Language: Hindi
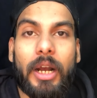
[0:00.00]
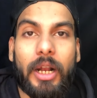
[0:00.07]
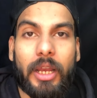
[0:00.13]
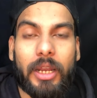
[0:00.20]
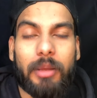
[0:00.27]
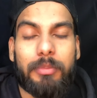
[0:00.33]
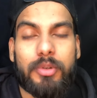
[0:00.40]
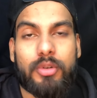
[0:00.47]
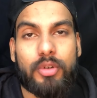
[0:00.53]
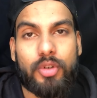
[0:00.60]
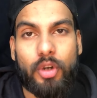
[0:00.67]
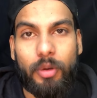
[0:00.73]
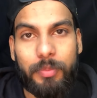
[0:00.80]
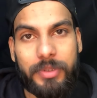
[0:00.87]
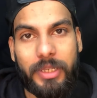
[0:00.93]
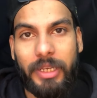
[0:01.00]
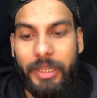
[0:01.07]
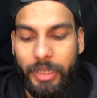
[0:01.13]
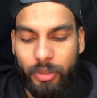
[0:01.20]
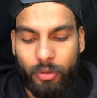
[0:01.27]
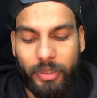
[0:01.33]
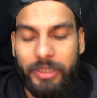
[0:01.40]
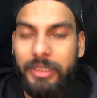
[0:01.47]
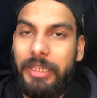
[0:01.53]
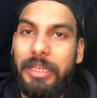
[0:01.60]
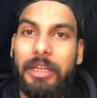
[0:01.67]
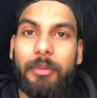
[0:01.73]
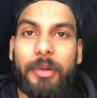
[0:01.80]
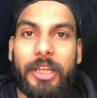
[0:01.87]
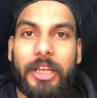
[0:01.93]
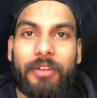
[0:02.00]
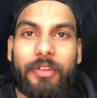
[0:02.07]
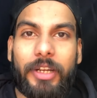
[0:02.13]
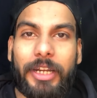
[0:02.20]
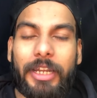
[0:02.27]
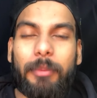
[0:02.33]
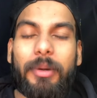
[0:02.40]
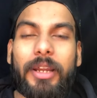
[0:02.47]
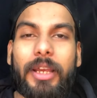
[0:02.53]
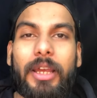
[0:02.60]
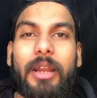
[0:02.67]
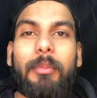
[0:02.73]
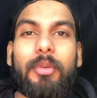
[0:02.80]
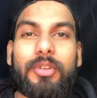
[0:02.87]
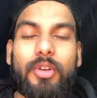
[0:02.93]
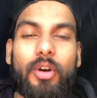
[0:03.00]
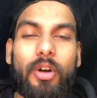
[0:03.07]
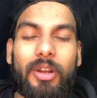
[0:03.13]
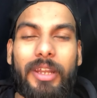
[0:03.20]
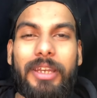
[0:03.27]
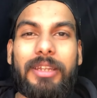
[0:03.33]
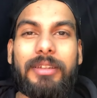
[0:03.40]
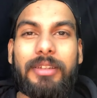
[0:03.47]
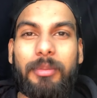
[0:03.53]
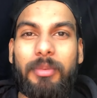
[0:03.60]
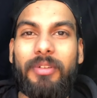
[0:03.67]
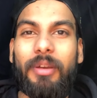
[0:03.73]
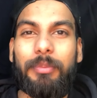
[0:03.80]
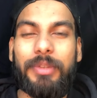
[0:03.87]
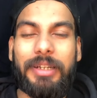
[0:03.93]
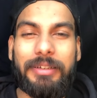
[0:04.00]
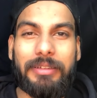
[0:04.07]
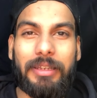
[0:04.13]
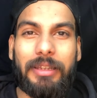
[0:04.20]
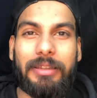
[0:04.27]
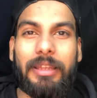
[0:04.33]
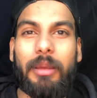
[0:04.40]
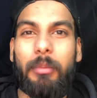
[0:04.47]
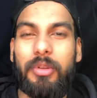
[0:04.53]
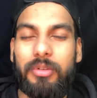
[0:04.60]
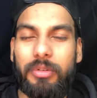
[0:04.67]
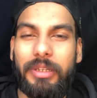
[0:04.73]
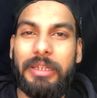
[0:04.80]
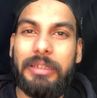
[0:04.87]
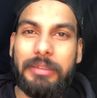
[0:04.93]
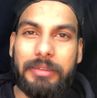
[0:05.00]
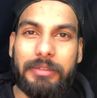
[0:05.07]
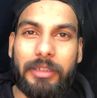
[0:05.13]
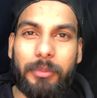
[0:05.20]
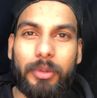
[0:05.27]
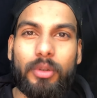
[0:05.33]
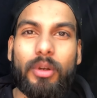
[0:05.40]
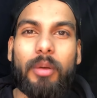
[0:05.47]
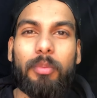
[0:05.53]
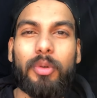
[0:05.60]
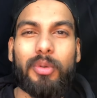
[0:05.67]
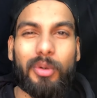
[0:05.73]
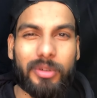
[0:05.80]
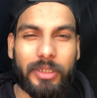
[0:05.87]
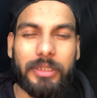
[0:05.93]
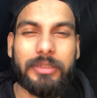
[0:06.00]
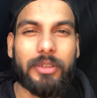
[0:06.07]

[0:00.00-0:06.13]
अगर आप इसको शॉप से लेंगे तो ये इतने का पड़ेगा 180 बट अगर आप उसको ऑनलाइन किसी भी वेबसाइट से लेते हैं अमेजोन या किसी से भी तो आपको थोड़ा सा